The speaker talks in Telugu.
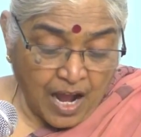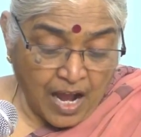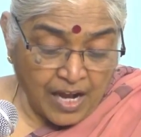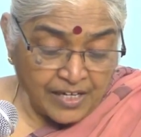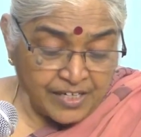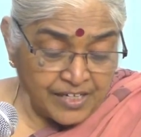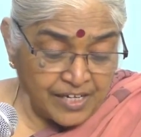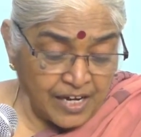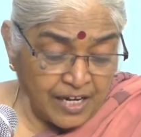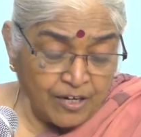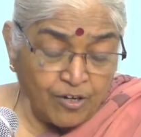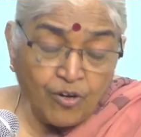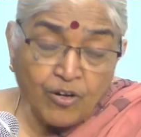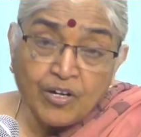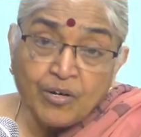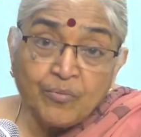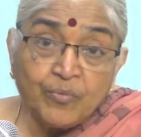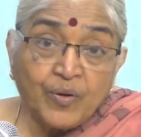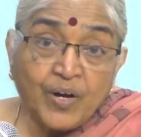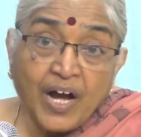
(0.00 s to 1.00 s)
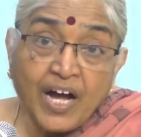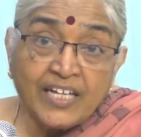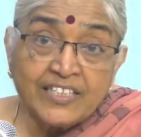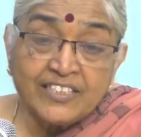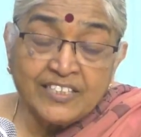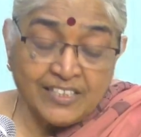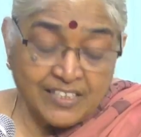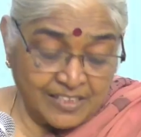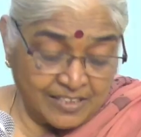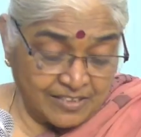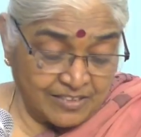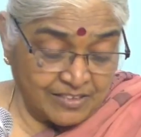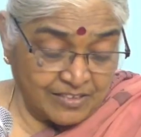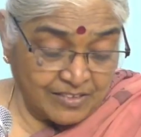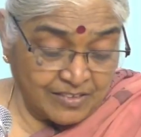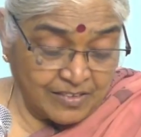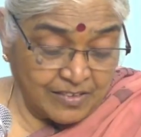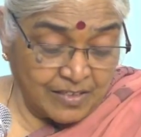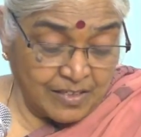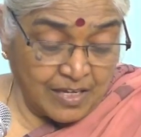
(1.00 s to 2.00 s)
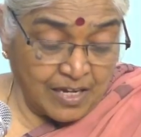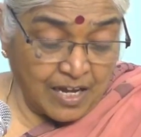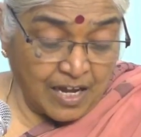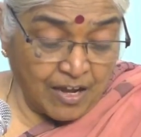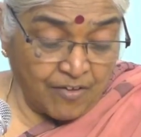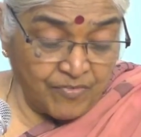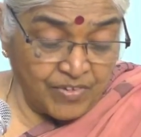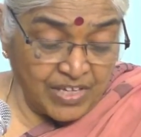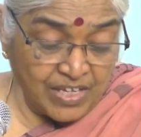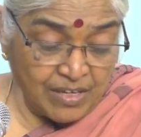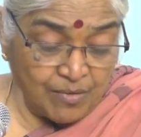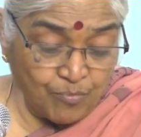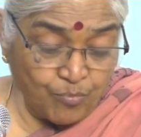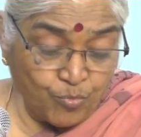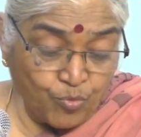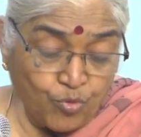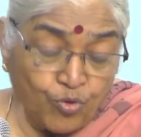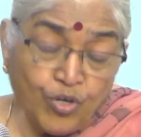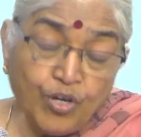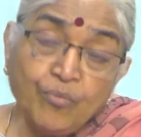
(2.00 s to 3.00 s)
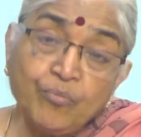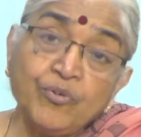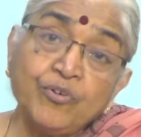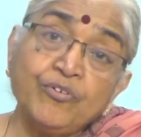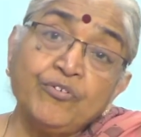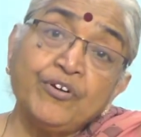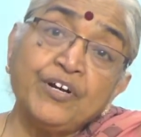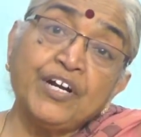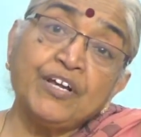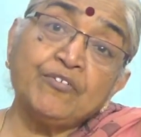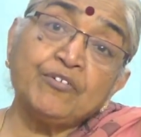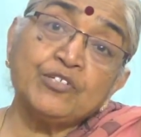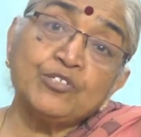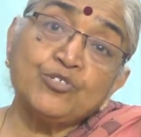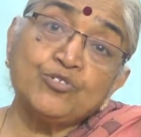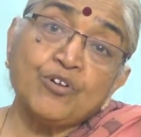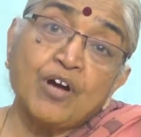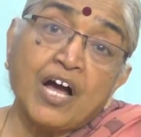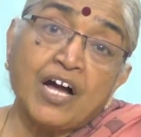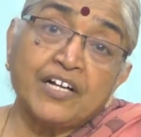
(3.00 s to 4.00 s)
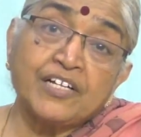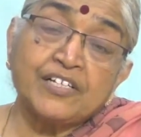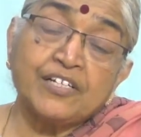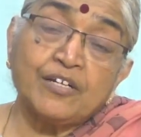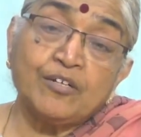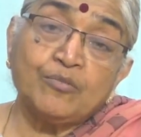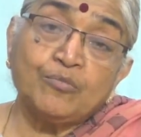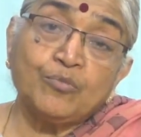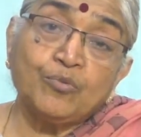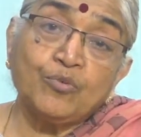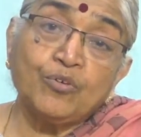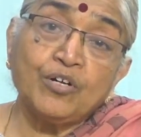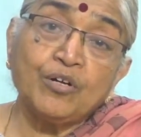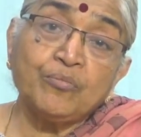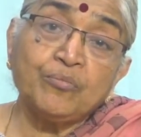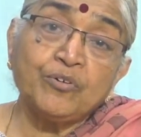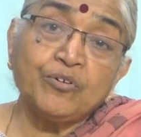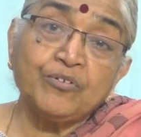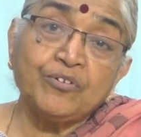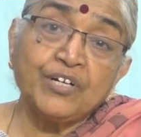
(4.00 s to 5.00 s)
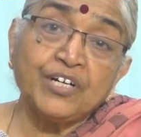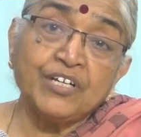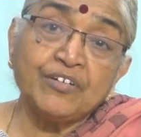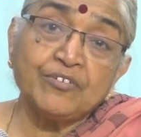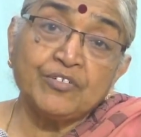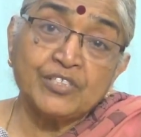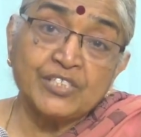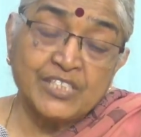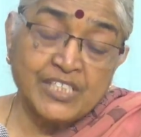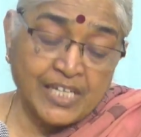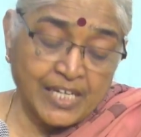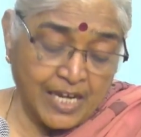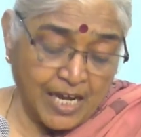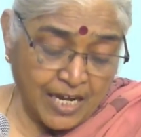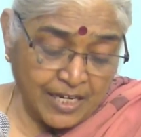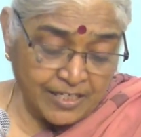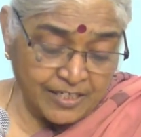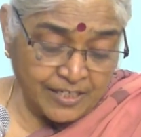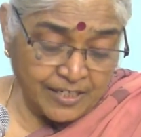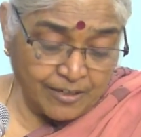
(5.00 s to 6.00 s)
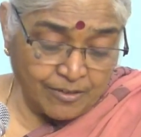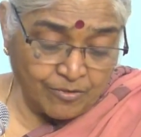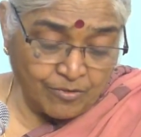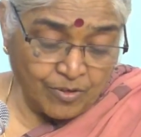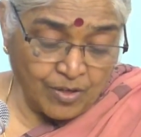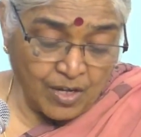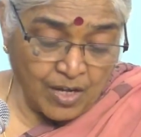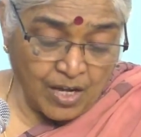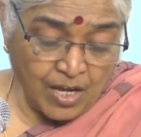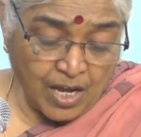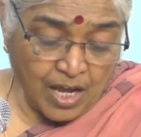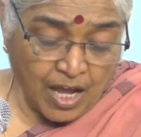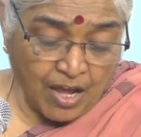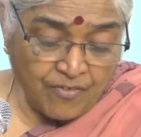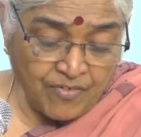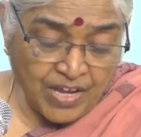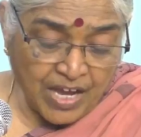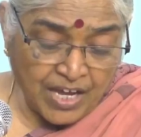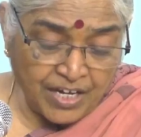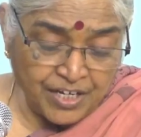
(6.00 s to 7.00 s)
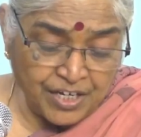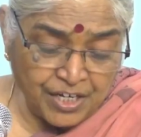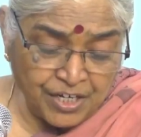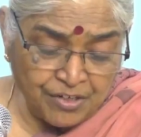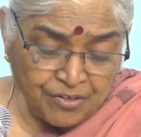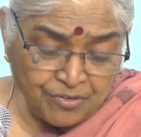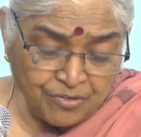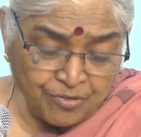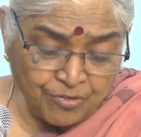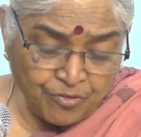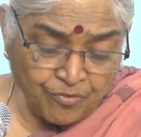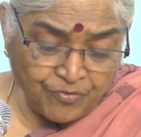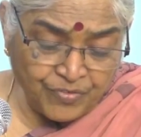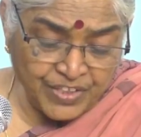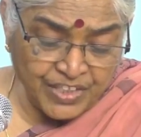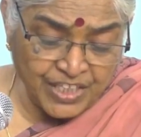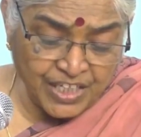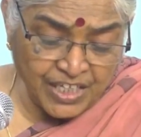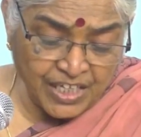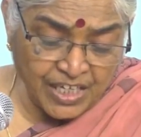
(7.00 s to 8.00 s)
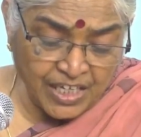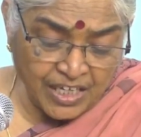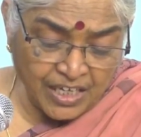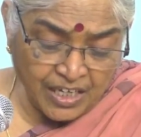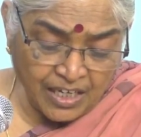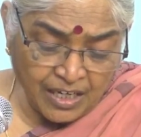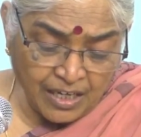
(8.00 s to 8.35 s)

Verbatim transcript: ఆజ్ఞాలోకం కాదిది అవి మూలము నుండి వచ్చు ఆజ్ఞలు మూలము నుండి వస్తాయి ఆజ్ఞలు అవి అన్నియును విధికి